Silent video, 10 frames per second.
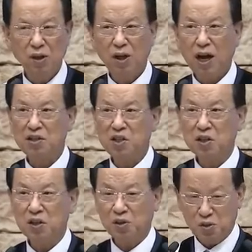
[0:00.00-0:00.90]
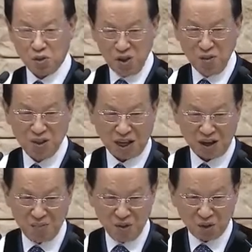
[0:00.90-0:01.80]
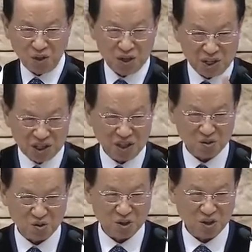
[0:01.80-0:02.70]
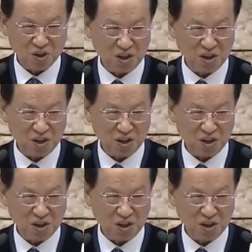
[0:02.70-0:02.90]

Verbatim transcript: 안 지켜도 주님이 다른 분 통해 지켜주세요.